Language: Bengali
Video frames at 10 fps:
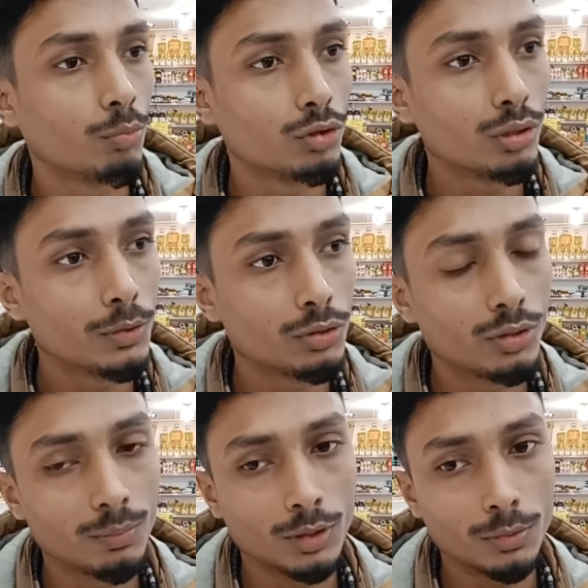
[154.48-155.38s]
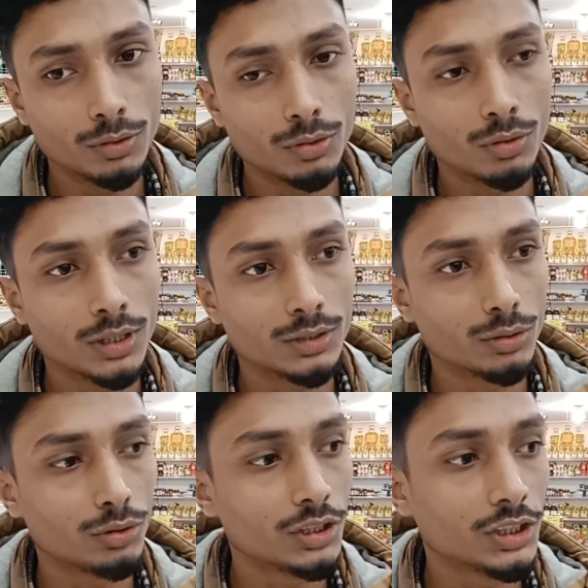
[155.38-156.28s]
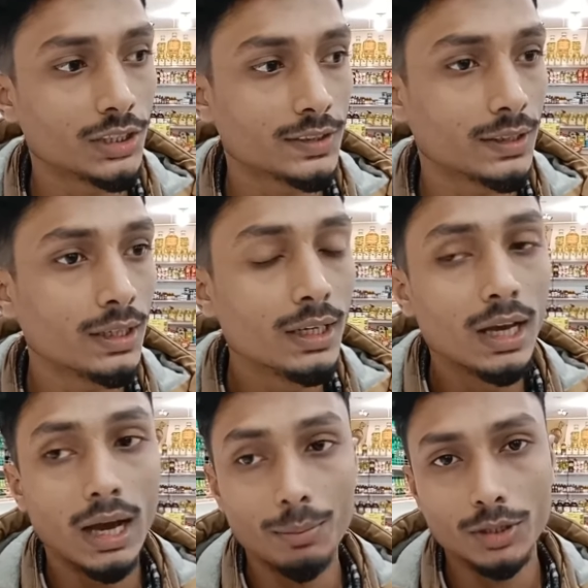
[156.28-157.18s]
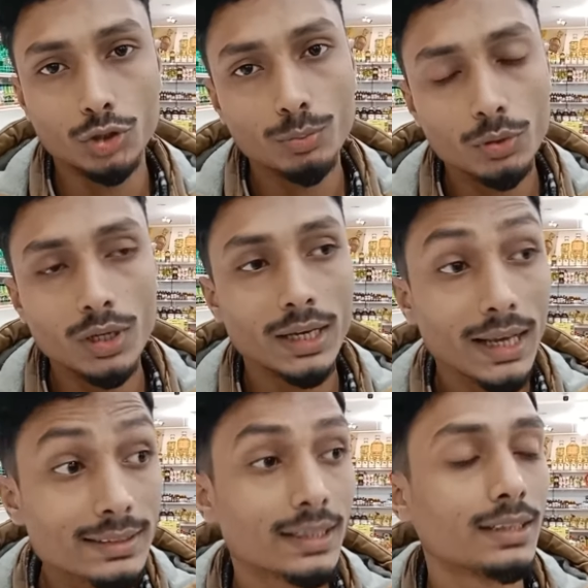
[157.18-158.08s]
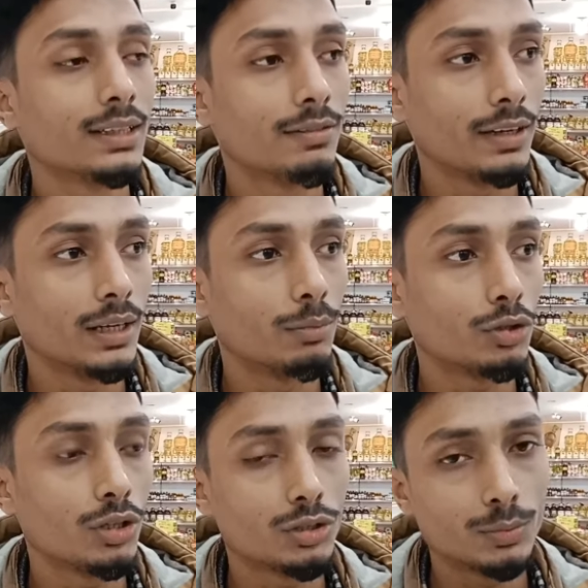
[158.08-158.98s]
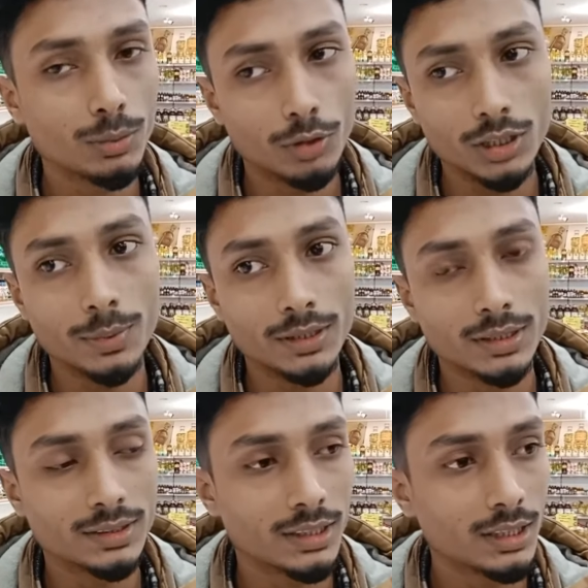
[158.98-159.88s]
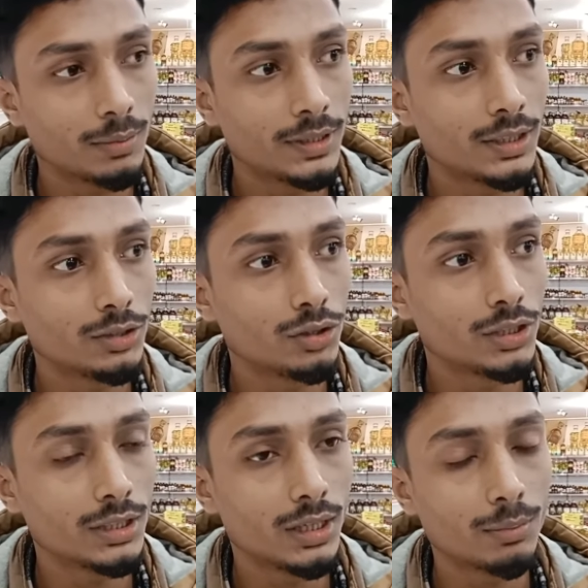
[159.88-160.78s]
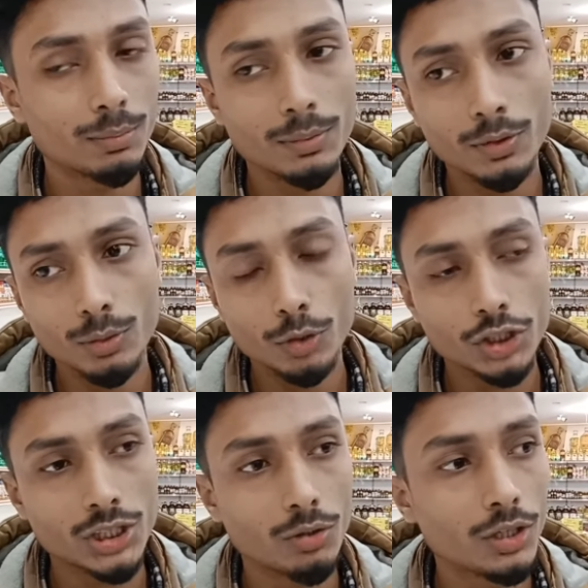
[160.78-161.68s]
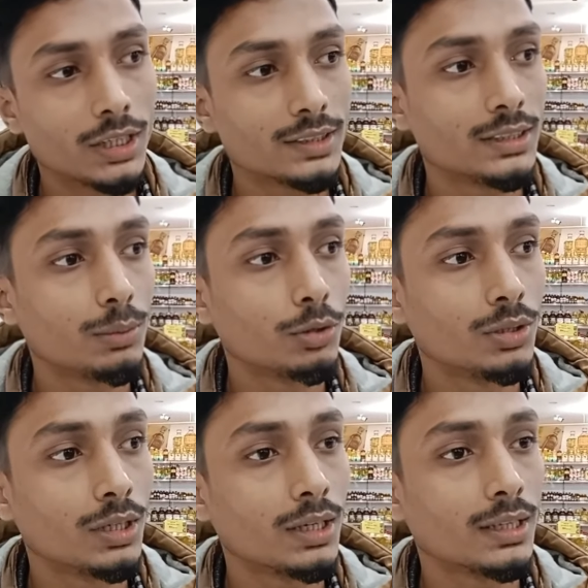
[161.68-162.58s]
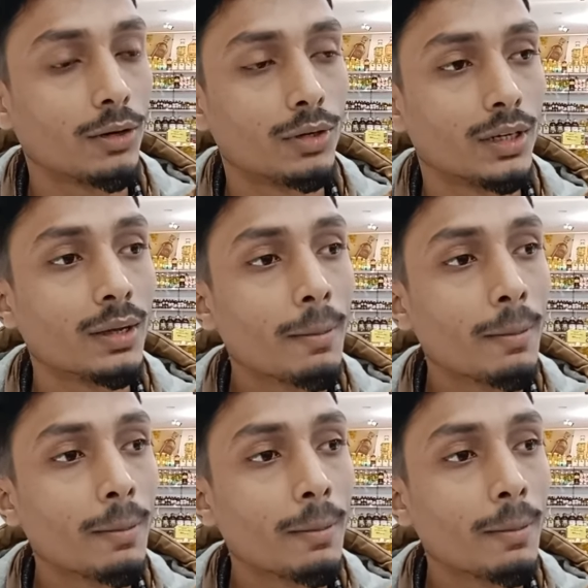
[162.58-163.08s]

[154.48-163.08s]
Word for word: মধ্যবিত্ত নিম্নবিত্ত দরিয়া যত জিনিস আছে আমরা সবগুলা এক জায়গা থেকে আমার সবচেয়ে বড় অ্যাডভান্টেজ সেকেন্ড অ্যাডভান্টেজ হয়েছে কি আমরা বিভিন্ন প্রতিষ্ঠান হলে দেখছি ইতিমধ্যে কিতা করে